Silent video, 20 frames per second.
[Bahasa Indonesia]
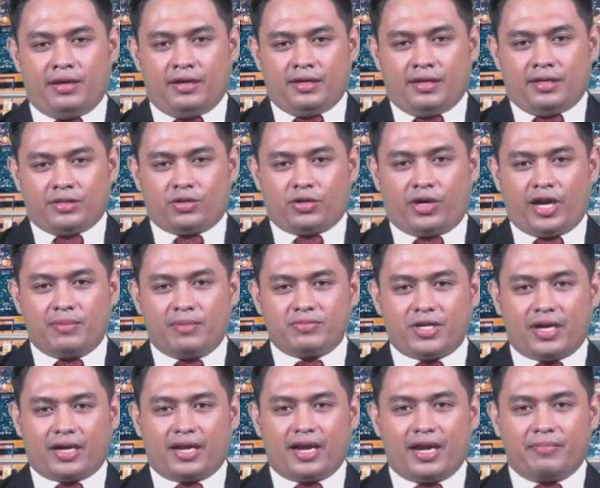Saudara
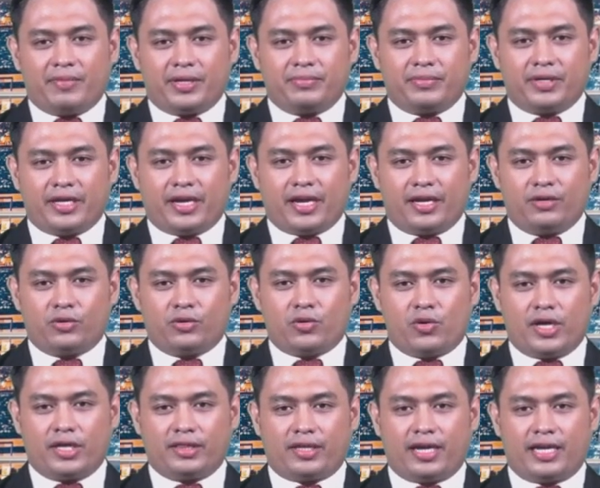Amsakar Ahmad berikan
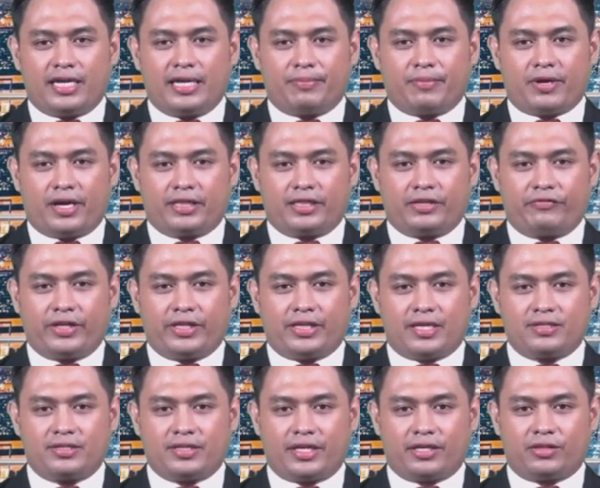dukungan terhadap
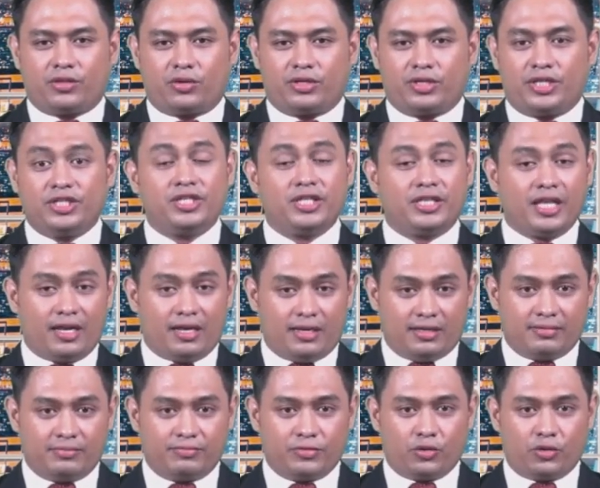kreativitas sektor
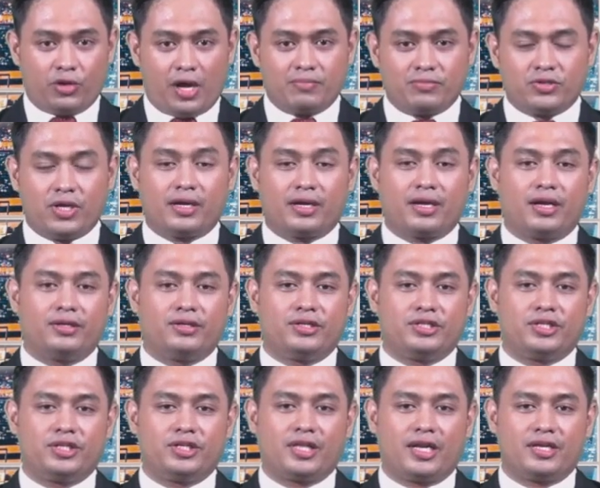digital. Menurut Amsakar,
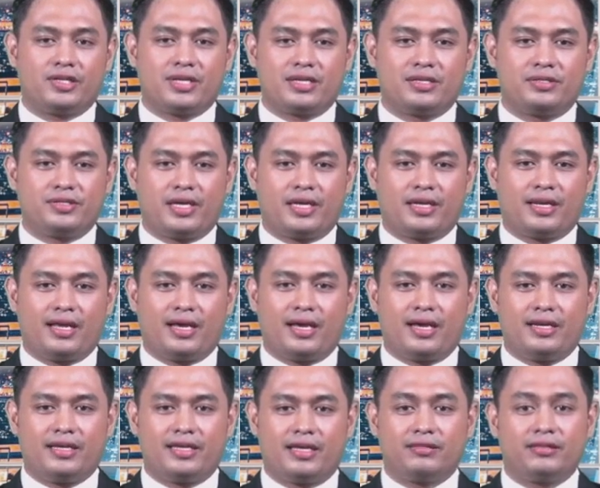digitalisasi adalah
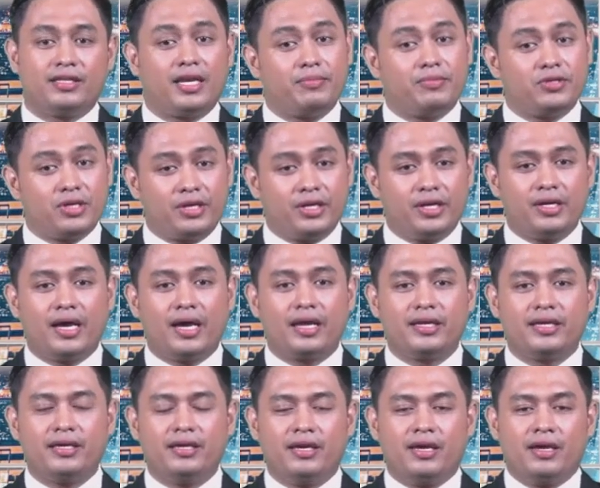hal yang tidak bisa
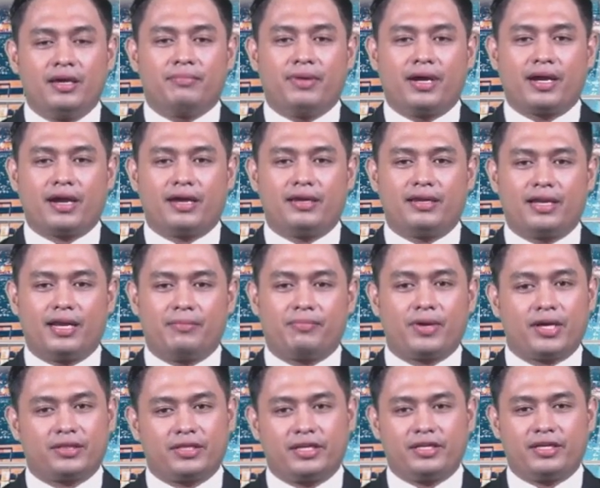dihindari, bahkan dalam
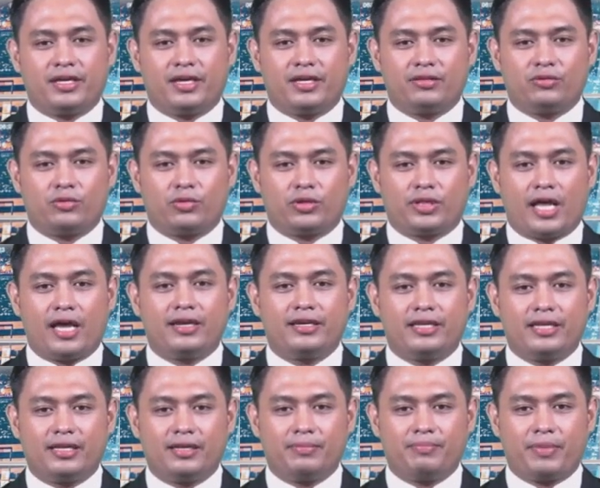praktiknya turut
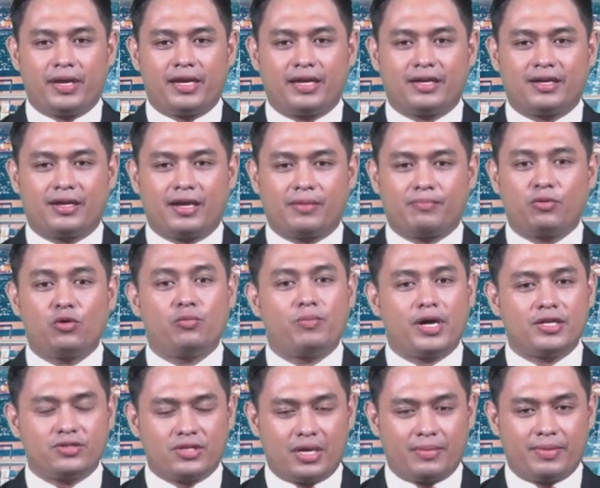andil pada gerak
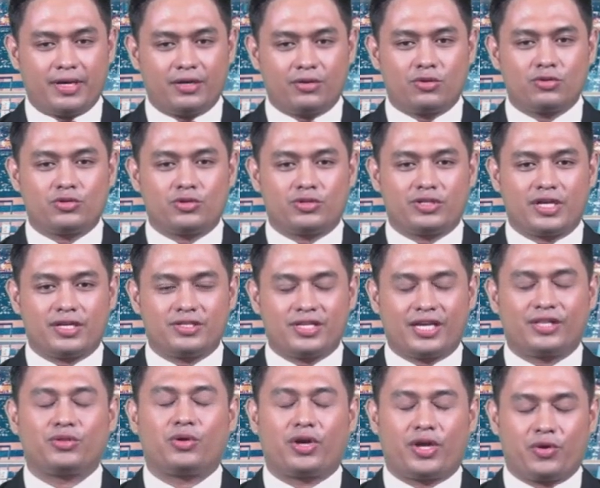perubahan zaman khususnya
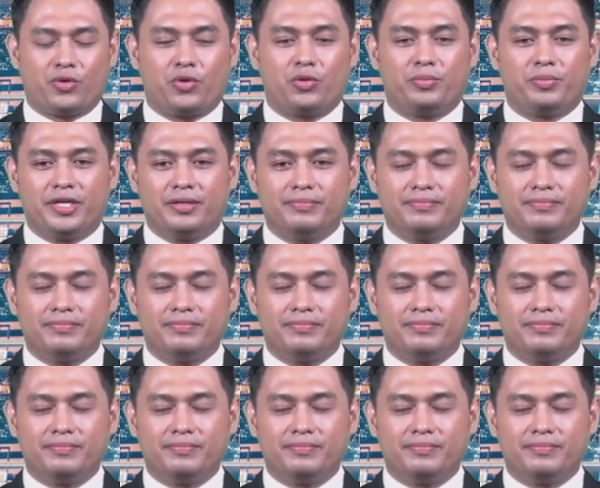sektor ekonomi.